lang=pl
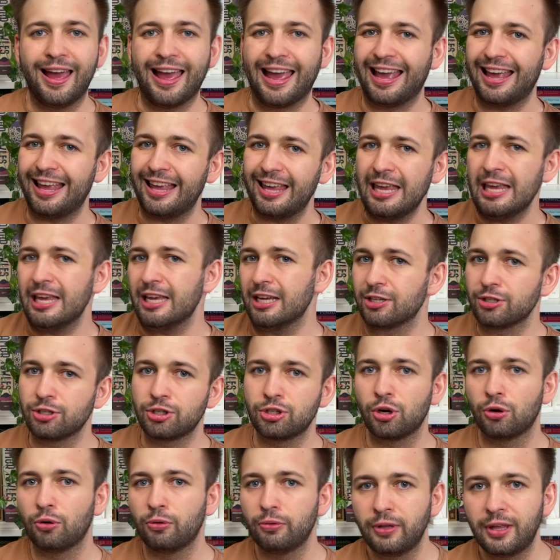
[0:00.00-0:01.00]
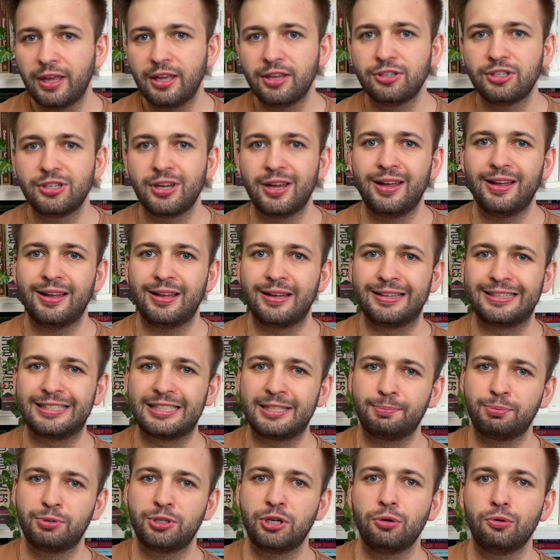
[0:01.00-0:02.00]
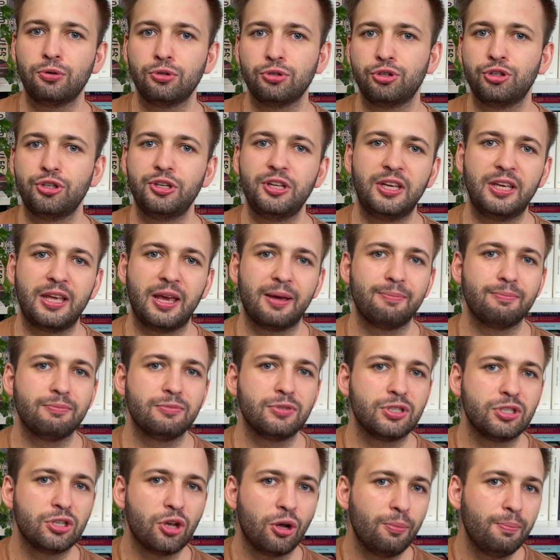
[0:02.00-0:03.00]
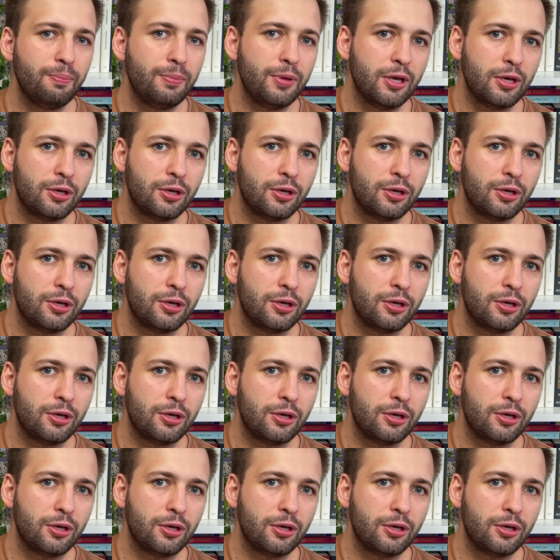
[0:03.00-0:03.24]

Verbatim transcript: i żołnierze e, z przełącznikiem zombie,